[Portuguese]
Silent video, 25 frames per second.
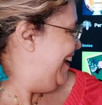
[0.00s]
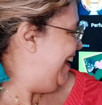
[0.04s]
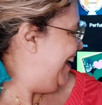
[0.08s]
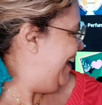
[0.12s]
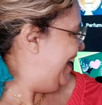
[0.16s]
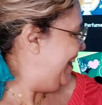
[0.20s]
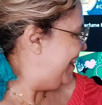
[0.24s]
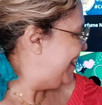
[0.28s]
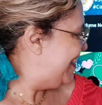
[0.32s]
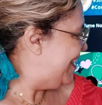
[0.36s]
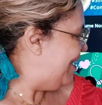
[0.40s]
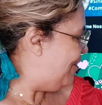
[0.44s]

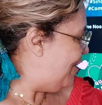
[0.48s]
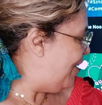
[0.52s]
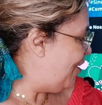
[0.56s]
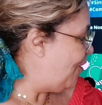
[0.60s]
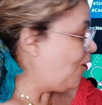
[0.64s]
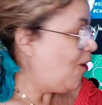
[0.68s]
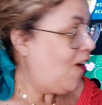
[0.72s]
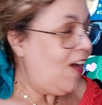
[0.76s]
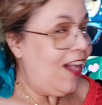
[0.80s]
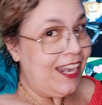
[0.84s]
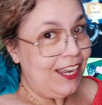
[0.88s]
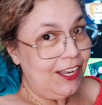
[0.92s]
Então,
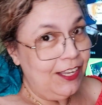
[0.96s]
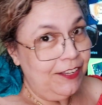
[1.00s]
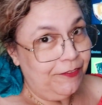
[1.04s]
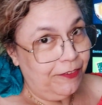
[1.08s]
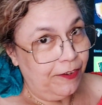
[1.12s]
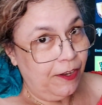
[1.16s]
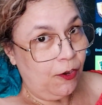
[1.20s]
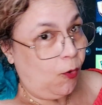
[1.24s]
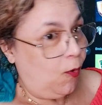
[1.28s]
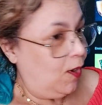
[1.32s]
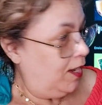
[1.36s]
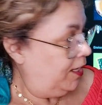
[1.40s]
agora,
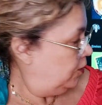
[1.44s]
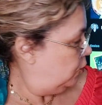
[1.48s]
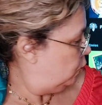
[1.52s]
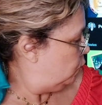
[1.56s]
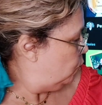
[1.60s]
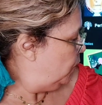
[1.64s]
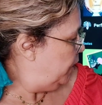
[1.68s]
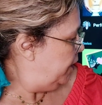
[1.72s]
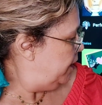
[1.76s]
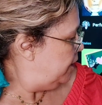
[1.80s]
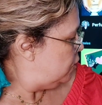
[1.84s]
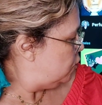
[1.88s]

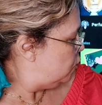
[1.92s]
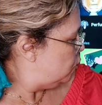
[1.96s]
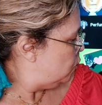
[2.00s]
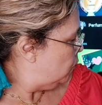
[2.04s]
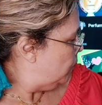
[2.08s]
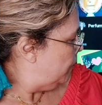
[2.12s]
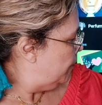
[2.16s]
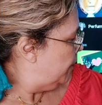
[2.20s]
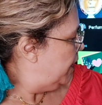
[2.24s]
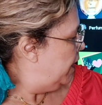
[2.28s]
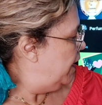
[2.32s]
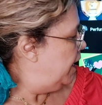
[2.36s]
enquanto
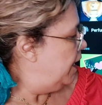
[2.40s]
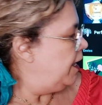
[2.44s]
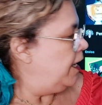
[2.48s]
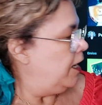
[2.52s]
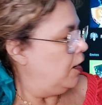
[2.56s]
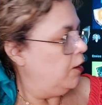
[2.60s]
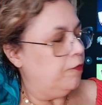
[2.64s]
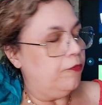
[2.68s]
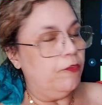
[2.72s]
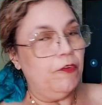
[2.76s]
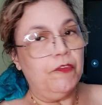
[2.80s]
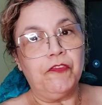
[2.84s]
isso,
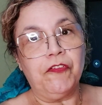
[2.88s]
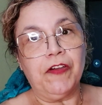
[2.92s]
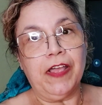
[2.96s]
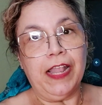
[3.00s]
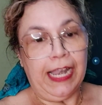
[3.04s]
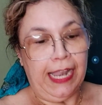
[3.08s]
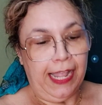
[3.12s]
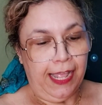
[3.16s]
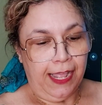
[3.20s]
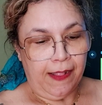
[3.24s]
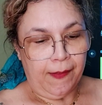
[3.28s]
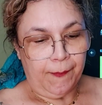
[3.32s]
eu vou
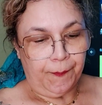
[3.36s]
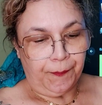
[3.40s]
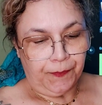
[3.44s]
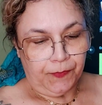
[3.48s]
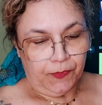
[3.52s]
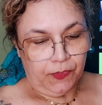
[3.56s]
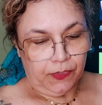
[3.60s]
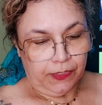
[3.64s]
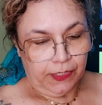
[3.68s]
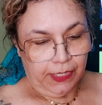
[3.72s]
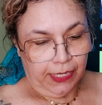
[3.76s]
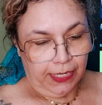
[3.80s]
falar
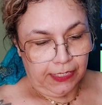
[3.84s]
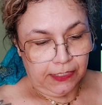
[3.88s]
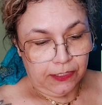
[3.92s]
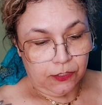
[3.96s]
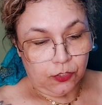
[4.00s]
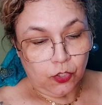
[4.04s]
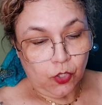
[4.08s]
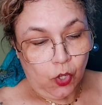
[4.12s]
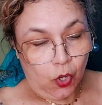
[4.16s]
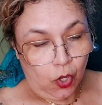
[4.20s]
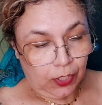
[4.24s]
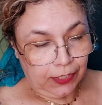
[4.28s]

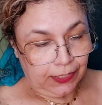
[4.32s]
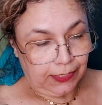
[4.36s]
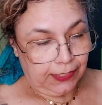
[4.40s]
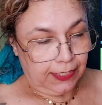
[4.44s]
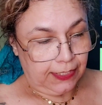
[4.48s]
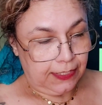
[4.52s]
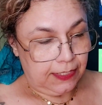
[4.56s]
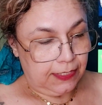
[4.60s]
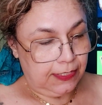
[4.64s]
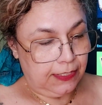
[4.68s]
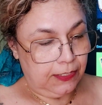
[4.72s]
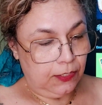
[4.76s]
das
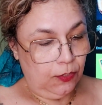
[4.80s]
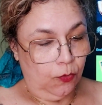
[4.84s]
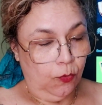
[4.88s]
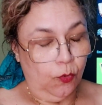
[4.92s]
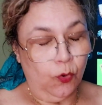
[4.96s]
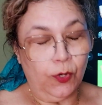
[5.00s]
notas.